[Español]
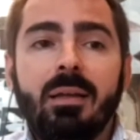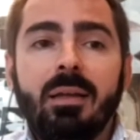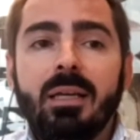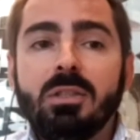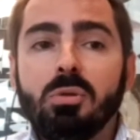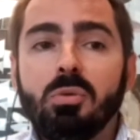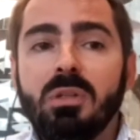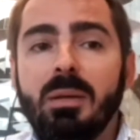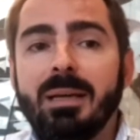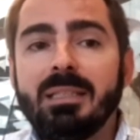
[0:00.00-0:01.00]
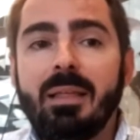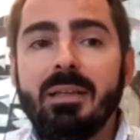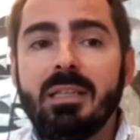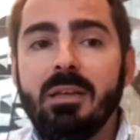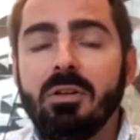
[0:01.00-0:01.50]
esto es un tema
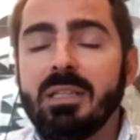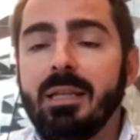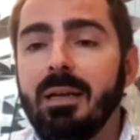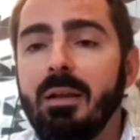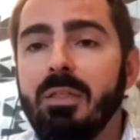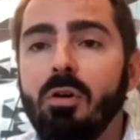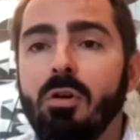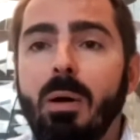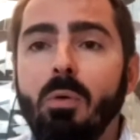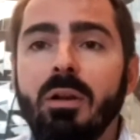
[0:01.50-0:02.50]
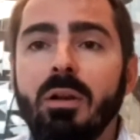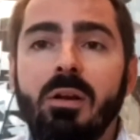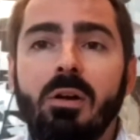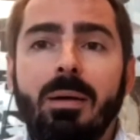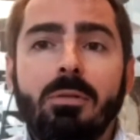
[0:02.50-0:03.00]
estadístico, está entre el 0,1 y el
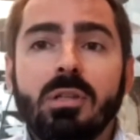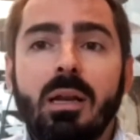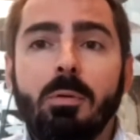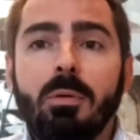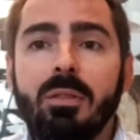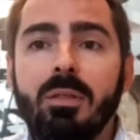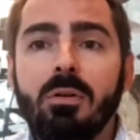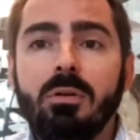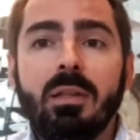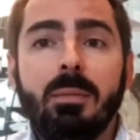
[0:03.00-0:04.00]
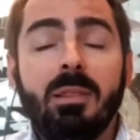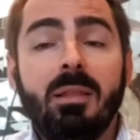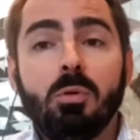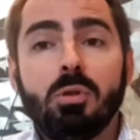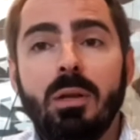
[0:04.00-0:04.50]
0,2 de la población,
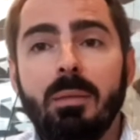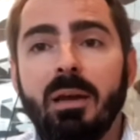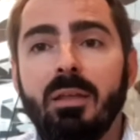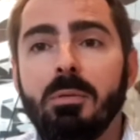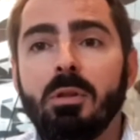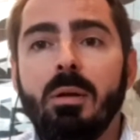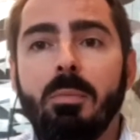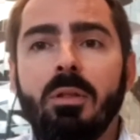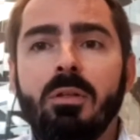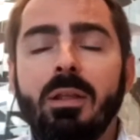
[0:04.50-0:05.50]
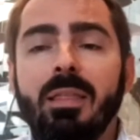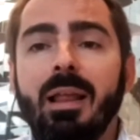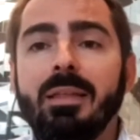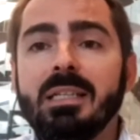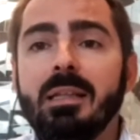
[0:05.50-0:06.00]
depende mucho del envejecimiento de la población y de
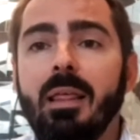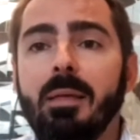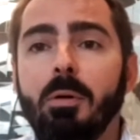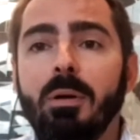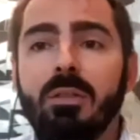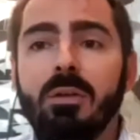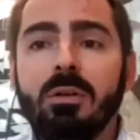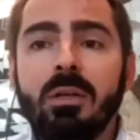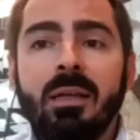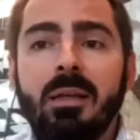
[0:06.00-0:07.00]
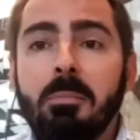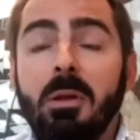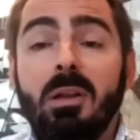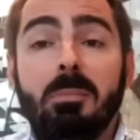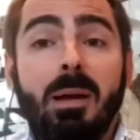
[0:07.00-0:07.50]
la densidad de población,
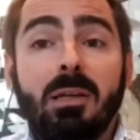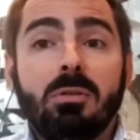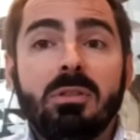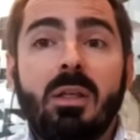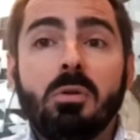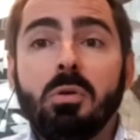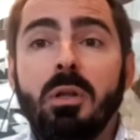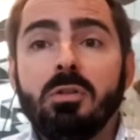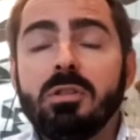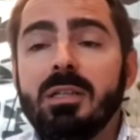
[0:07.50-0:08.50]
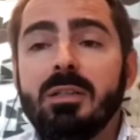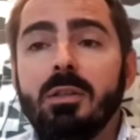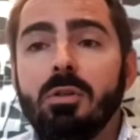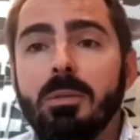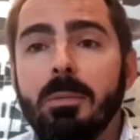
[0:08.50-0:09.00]
pero el mm. impacto, Estados Unidos,
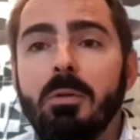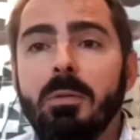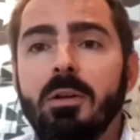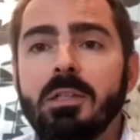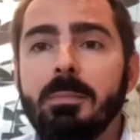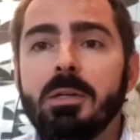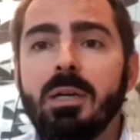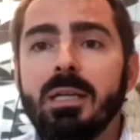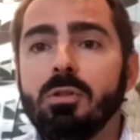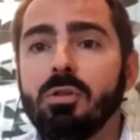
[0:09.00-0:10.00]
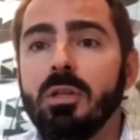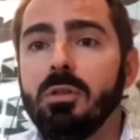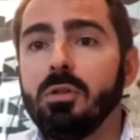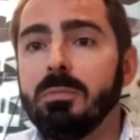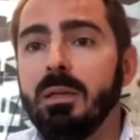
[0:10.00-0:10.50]
300 y pico millones de personas,
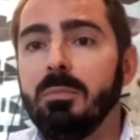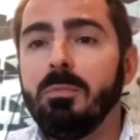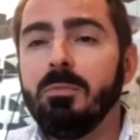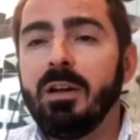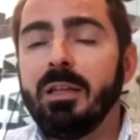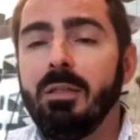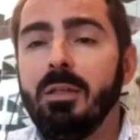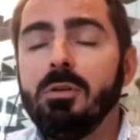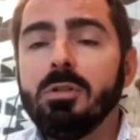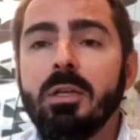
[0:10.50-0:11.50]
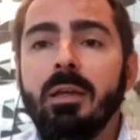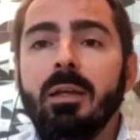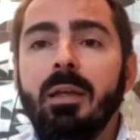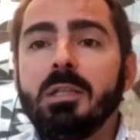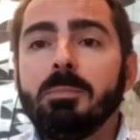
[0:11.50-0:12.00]
mil fallecidos,
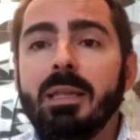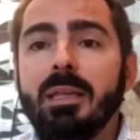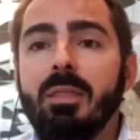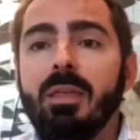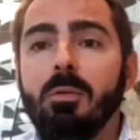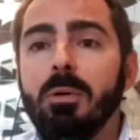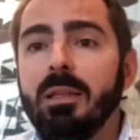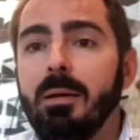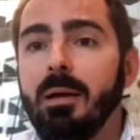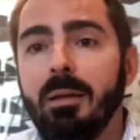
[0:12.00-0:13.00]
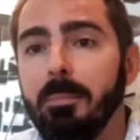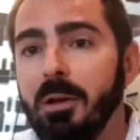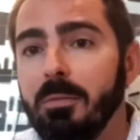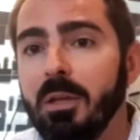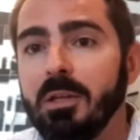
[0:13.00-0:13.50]
España, 50 y
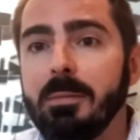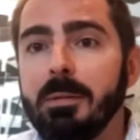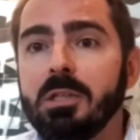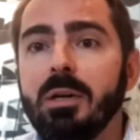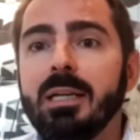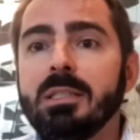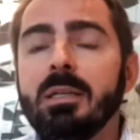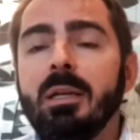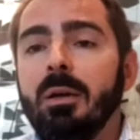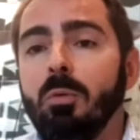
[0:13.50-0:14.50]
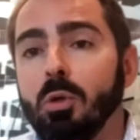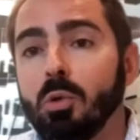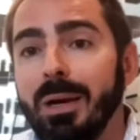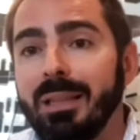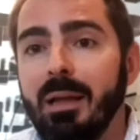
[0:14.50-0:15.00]
pico millones de personas, unos
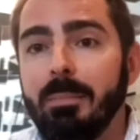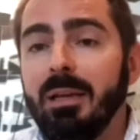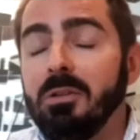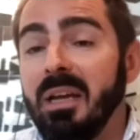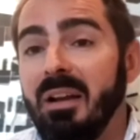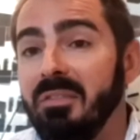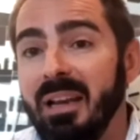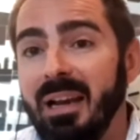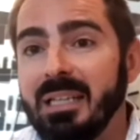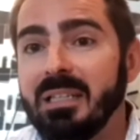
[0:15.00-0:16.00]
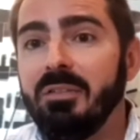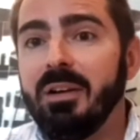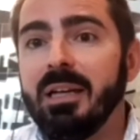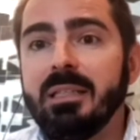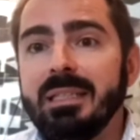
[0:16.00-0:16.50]
mil. o sea que al final las
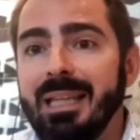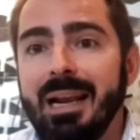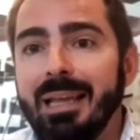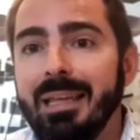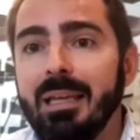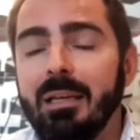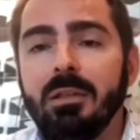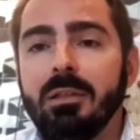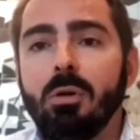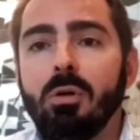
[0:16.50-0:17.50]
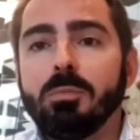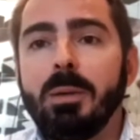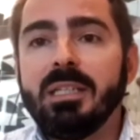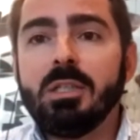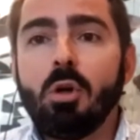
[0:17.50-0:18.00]
cifras están ahí en todos los
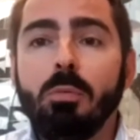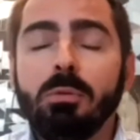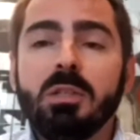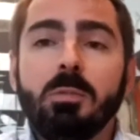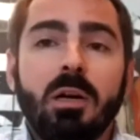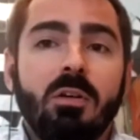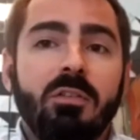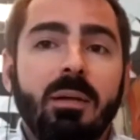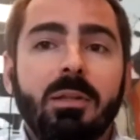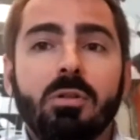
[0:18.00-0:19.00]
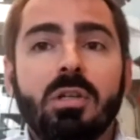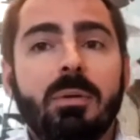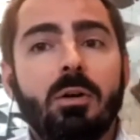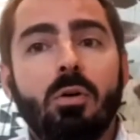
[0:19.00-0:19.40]
países, optes por el confinamiento severo